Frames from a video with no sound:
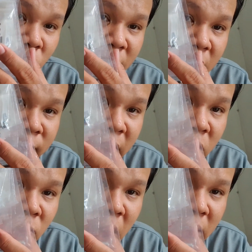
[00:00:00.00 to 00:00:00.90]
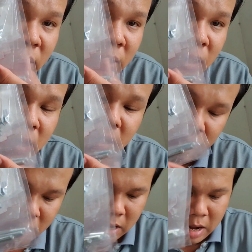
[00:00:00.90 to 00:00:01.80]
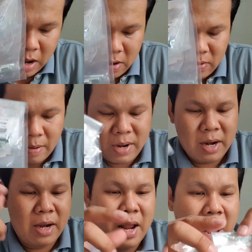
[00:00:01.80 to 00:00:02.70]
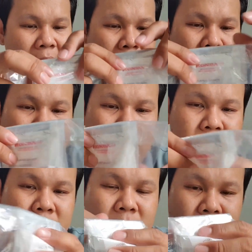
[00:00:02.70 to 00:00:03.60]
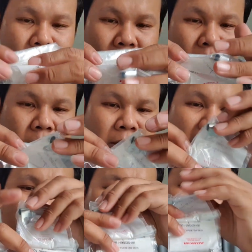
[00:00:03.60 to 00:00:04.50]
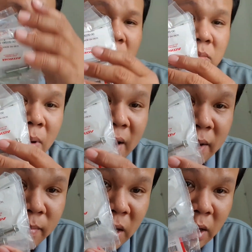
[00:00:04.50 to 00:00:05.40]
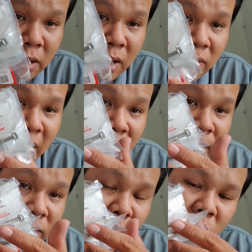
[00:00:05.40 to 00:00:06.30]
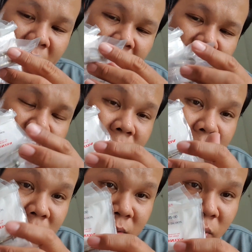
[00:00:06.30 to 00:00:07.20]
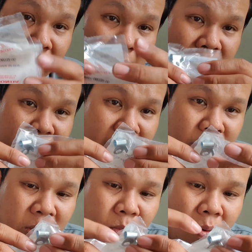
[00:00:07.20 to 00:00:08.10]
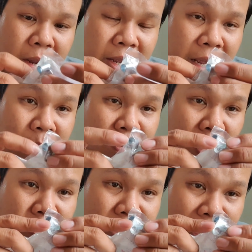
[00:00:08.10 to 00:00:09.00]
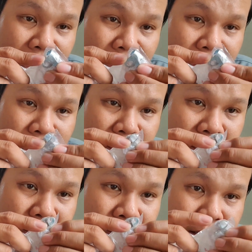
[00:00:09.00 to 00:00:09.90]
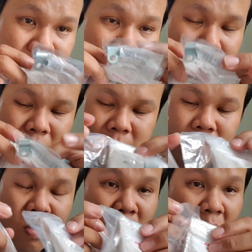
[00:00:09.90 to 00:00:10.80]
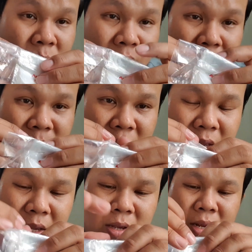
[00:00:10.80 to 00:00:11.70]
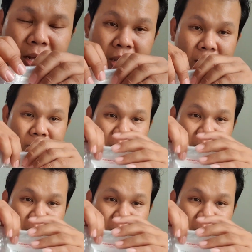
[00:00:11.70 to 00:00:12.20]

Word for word: cho quay game xài chung hết à, và bên đây là sáu con ốc lóc máy bên lửa và đuôi cá đuôi cá kèm theo một cái kẹp ống xăng à, dư đó một bộ 15 chi tiết như thế này em